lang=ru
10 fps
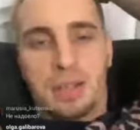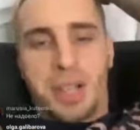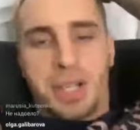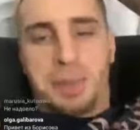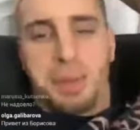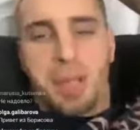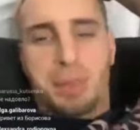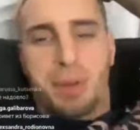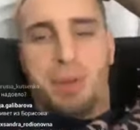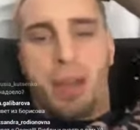Саша
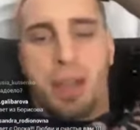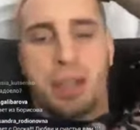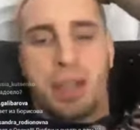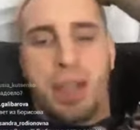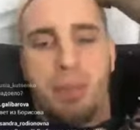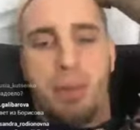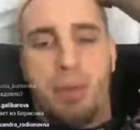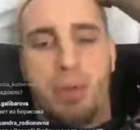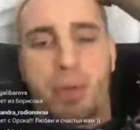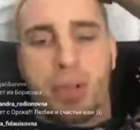пока справляется, я ей
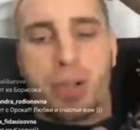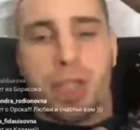помог уже.